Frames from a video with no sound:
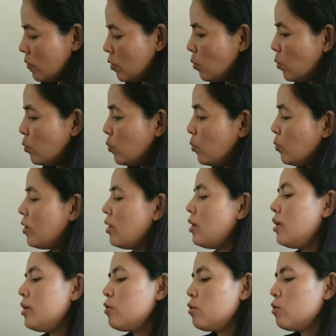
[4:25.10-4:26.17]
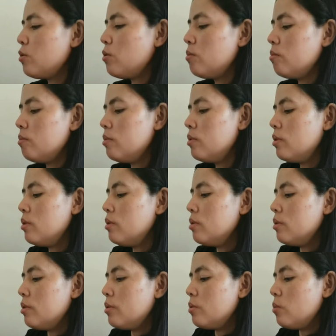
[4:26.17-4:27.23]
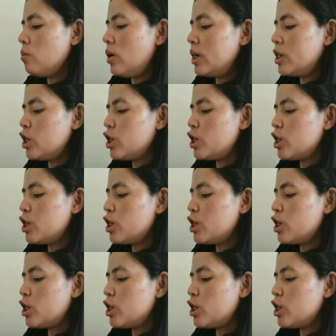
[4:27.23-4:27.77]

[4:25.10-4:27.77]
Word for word: Oo, oh, ito pa yung watch.